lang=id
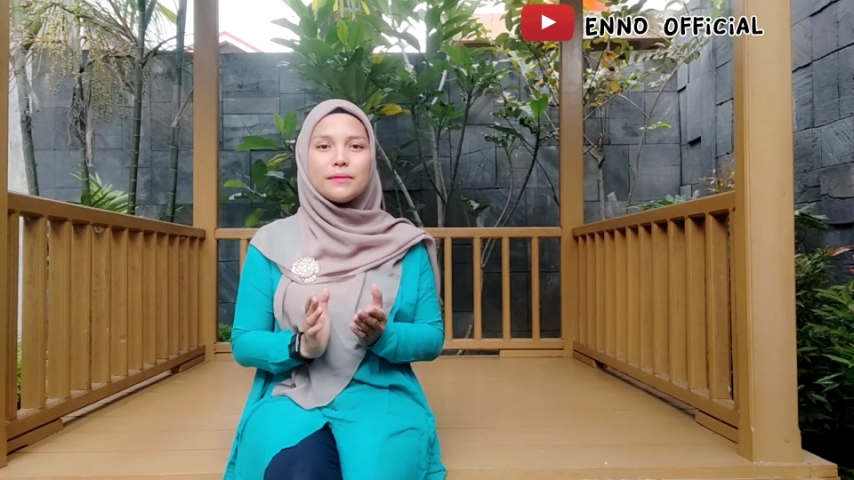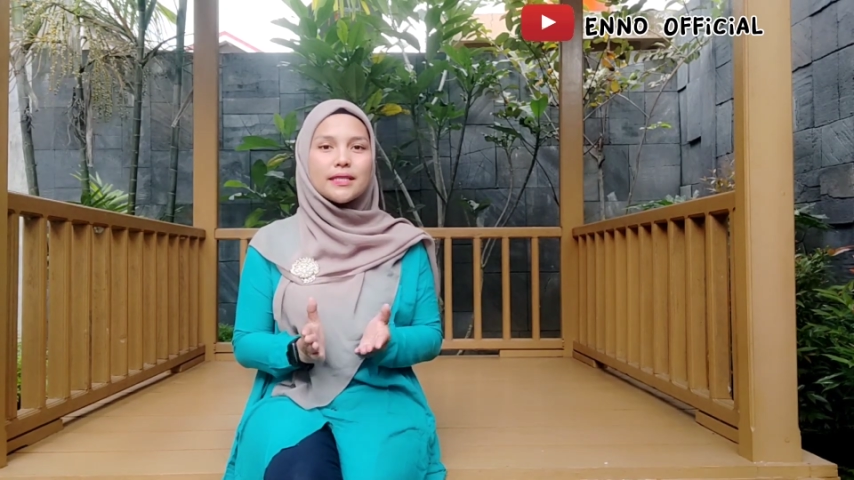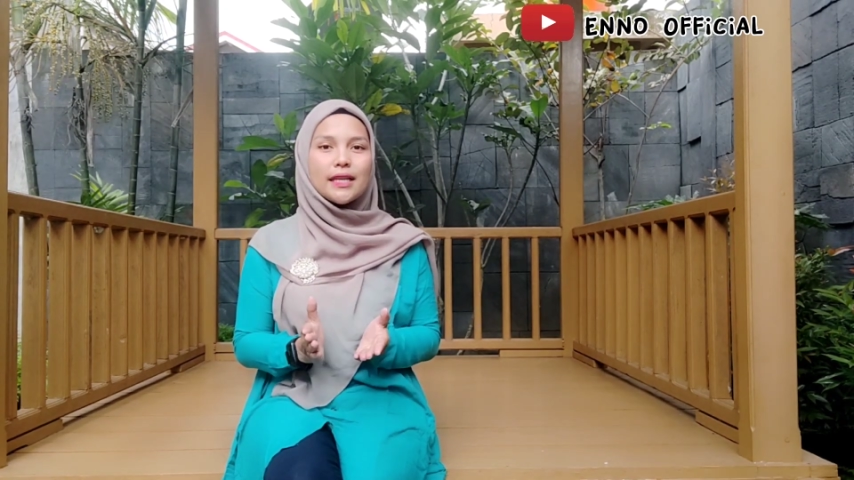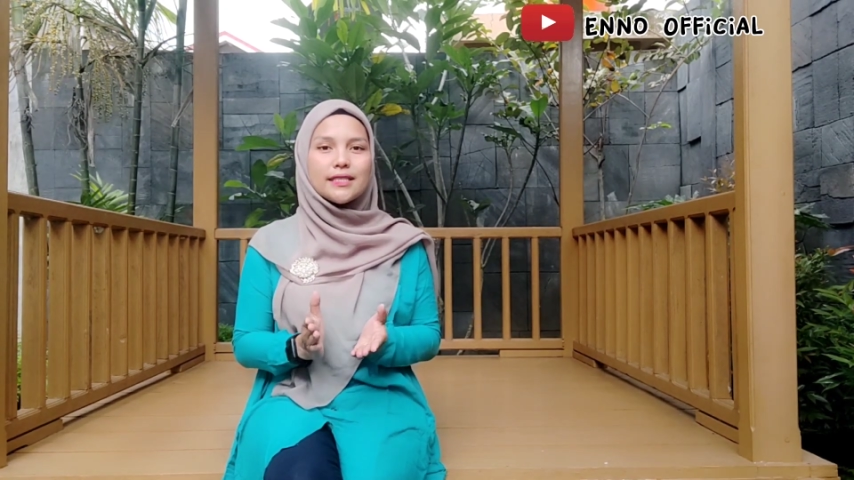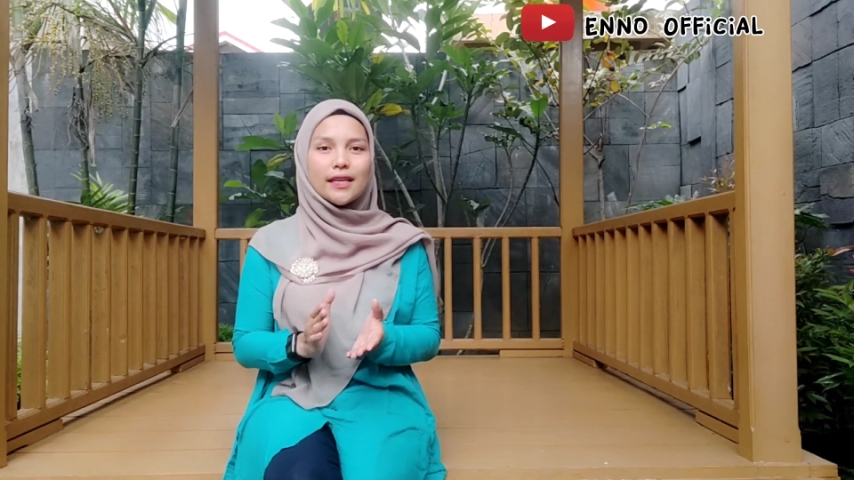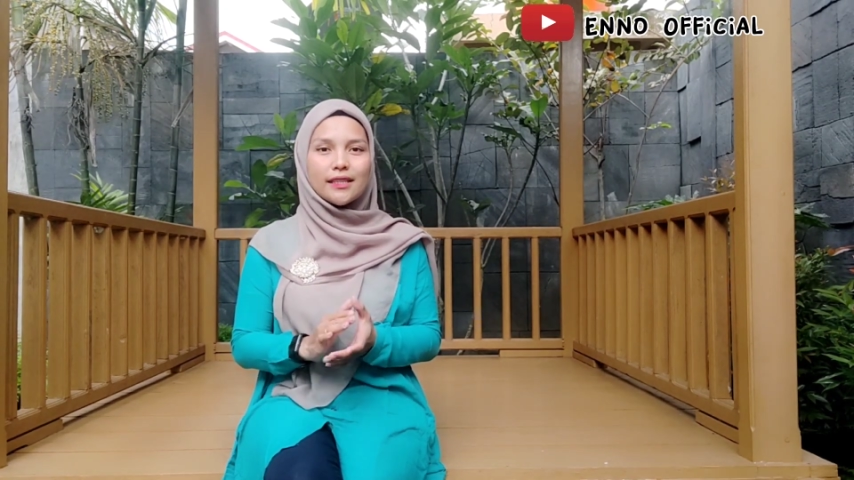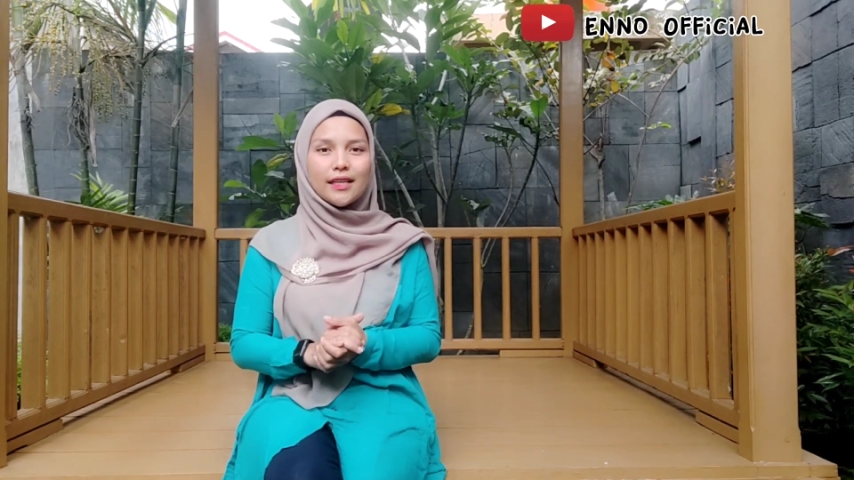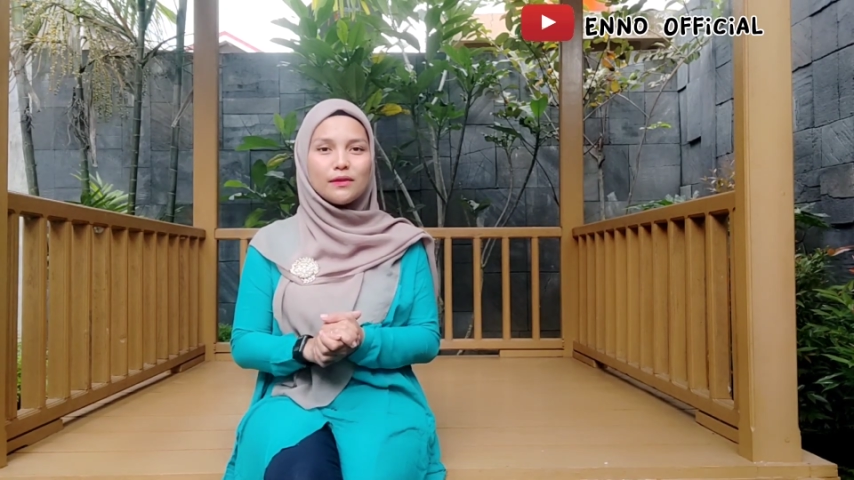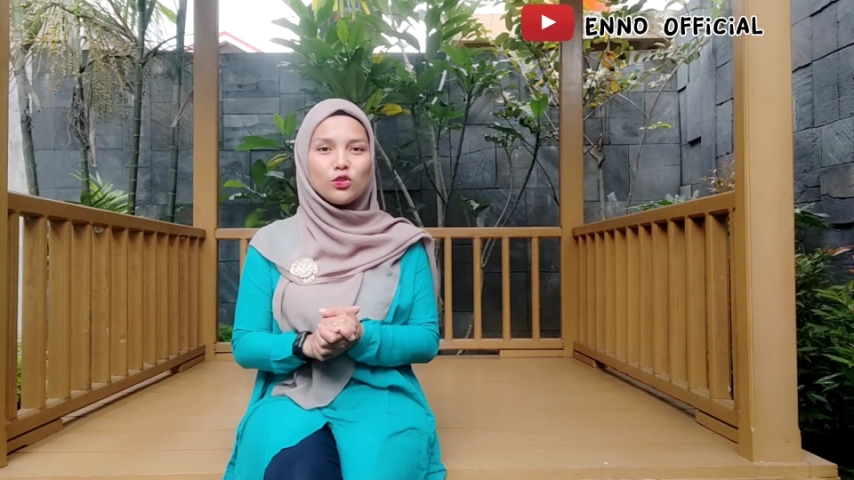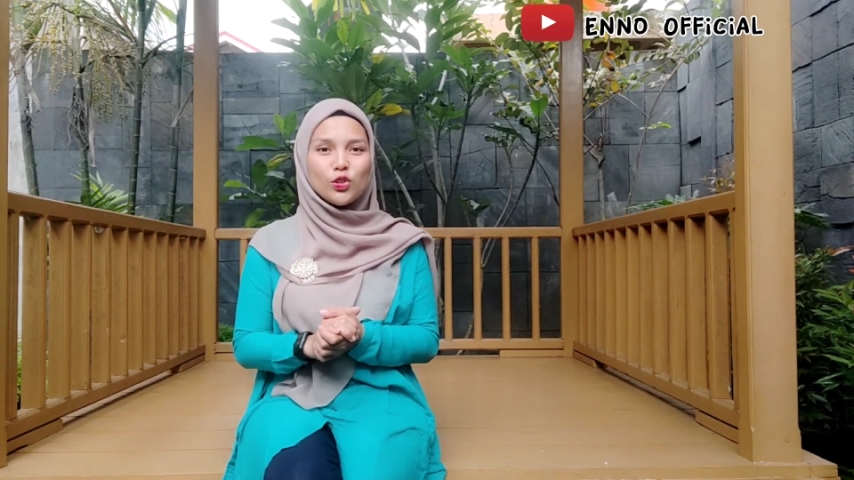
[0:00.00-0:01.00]
Bisa
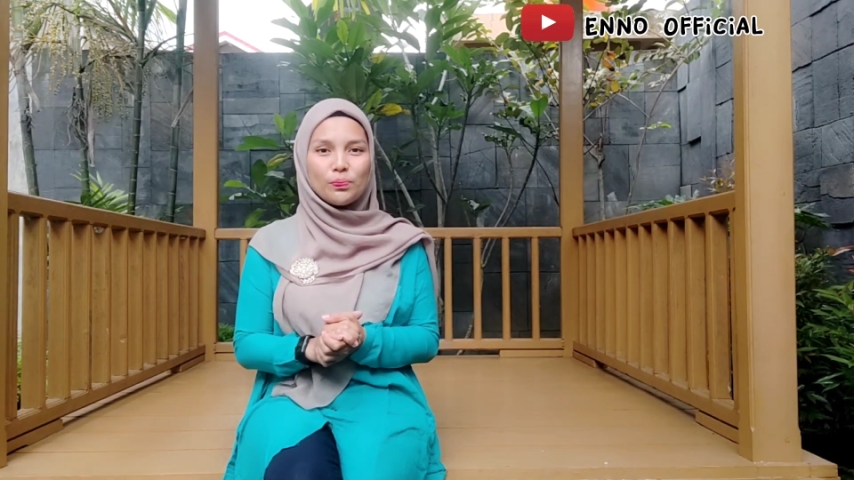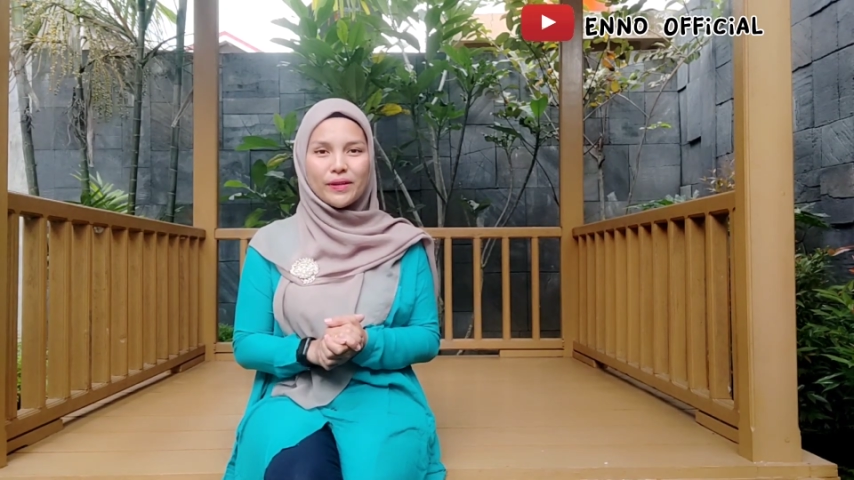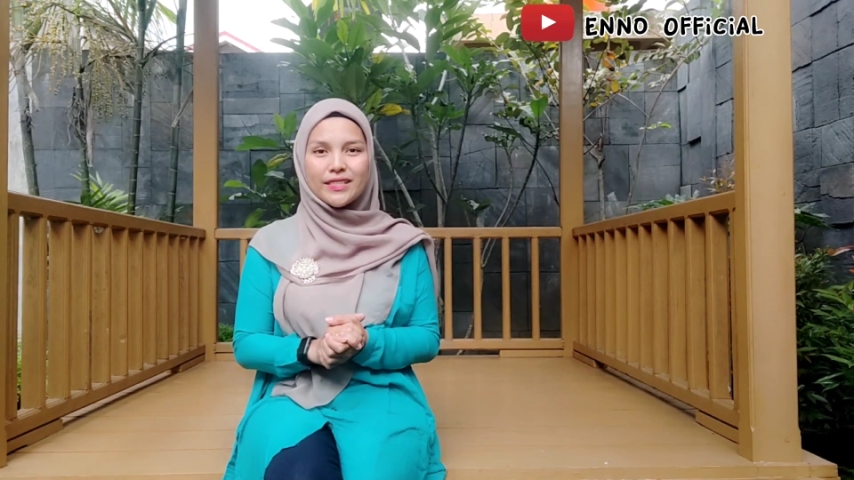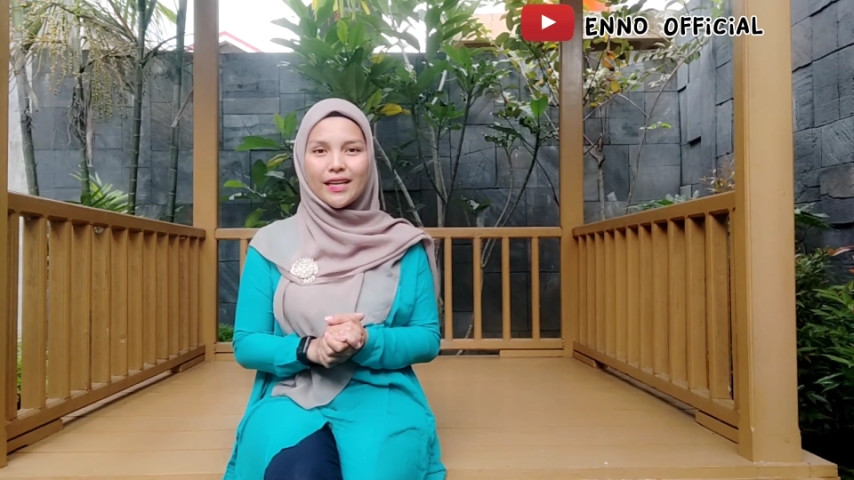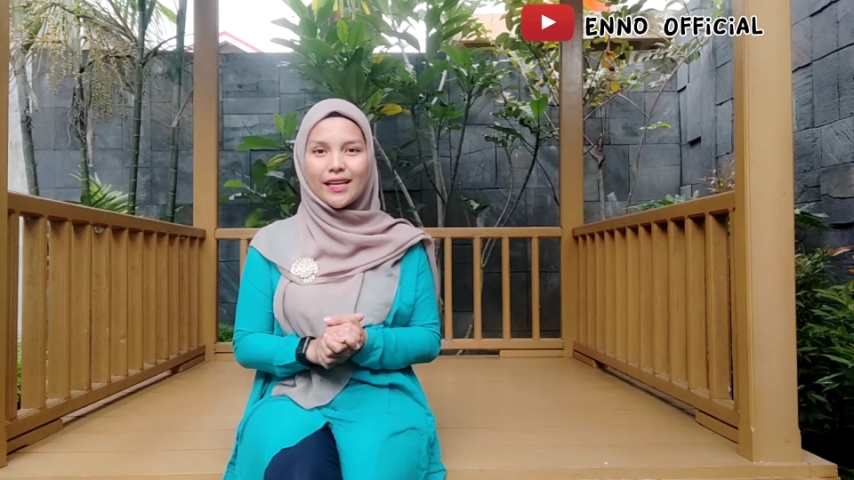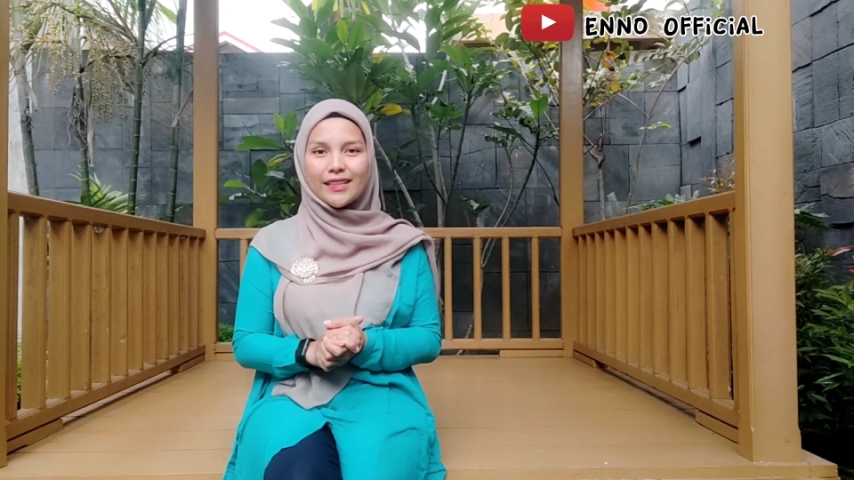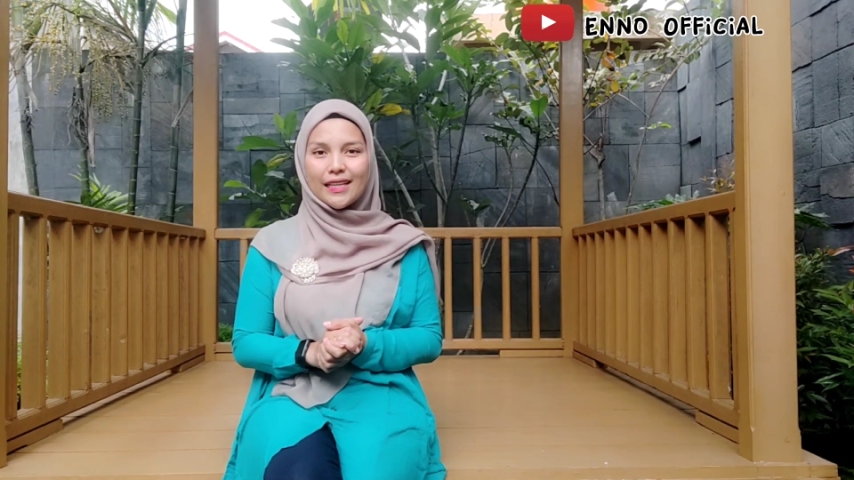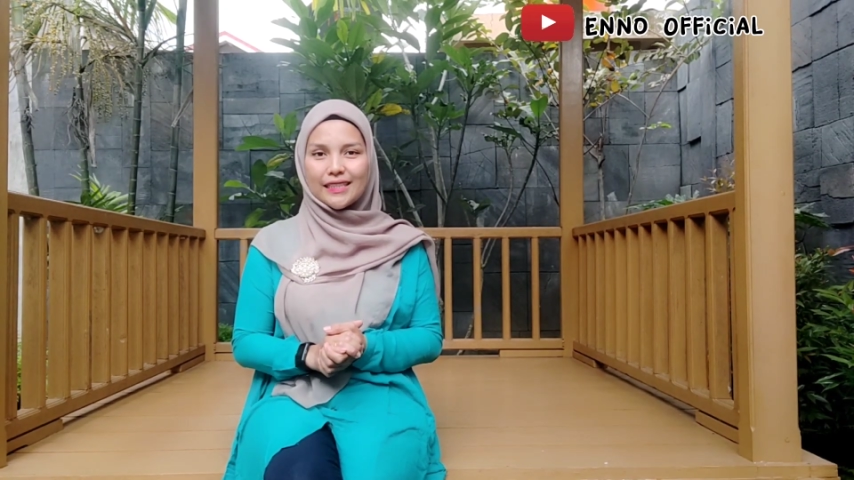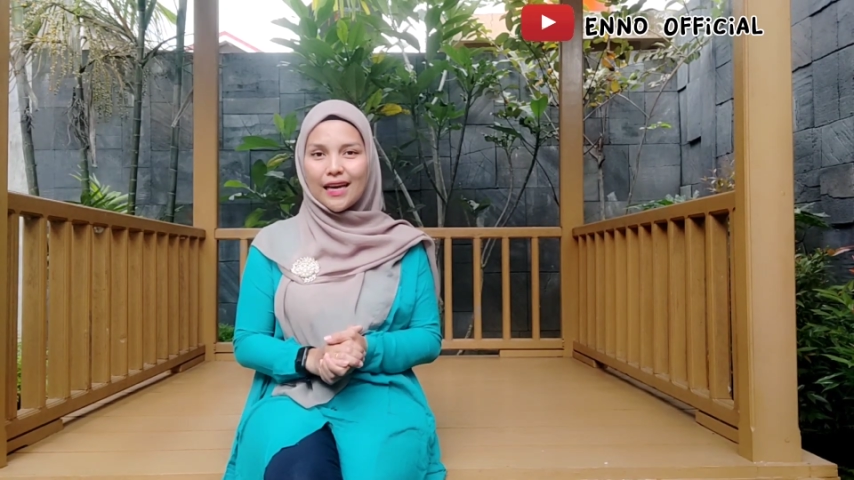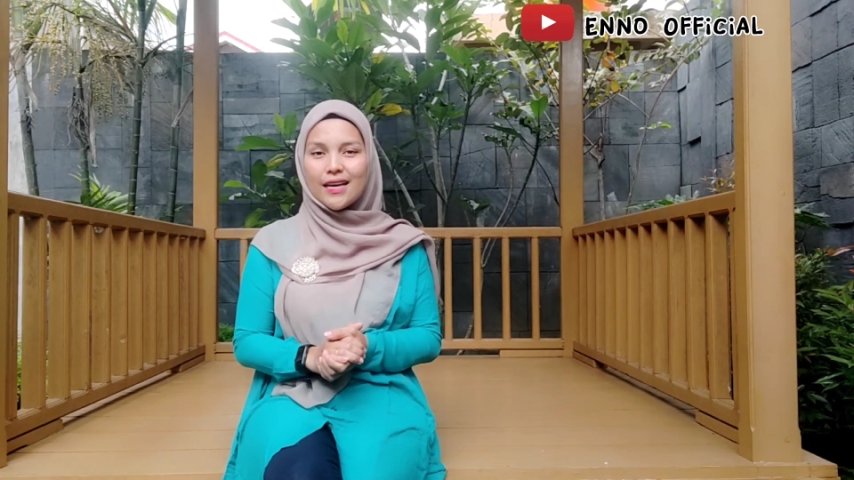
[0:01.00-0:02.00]
dicatat untuk
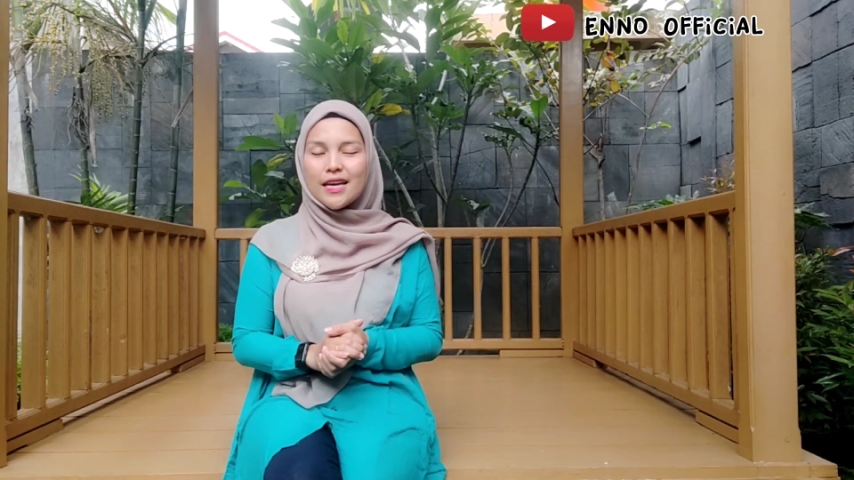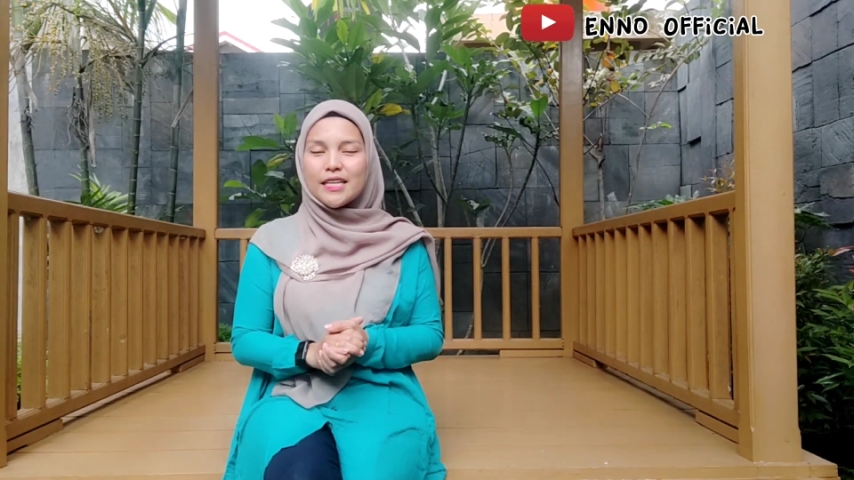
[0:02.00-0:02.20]
persyaratannya.